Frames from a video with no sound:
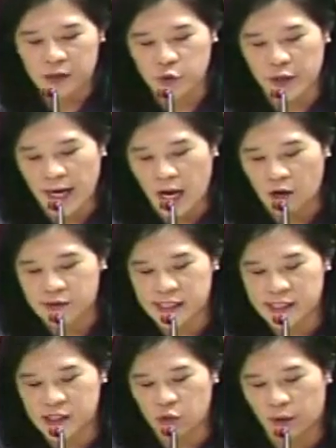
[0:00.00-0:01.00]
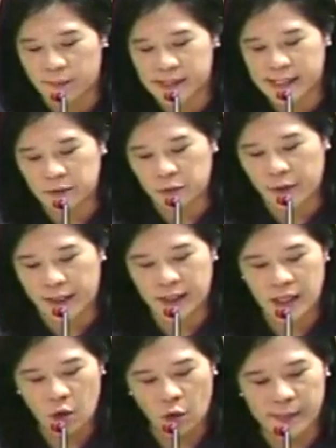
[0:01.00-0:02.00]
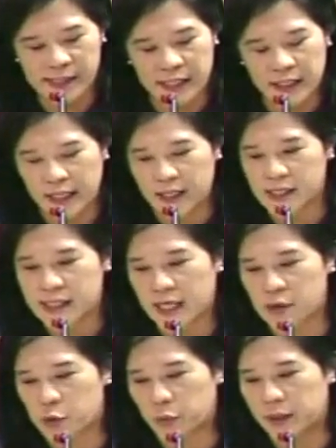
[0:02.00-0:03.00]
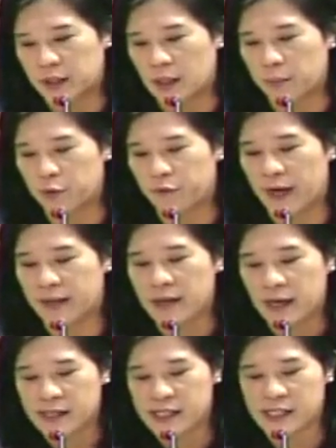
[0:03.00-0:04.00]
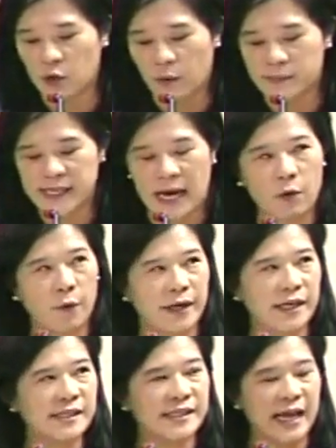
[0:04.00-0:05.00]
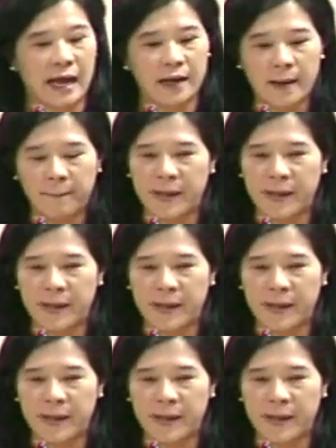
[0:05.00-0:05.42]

最后，其实我们针对我们今天的这个主题的部分，其实我们想回应一下，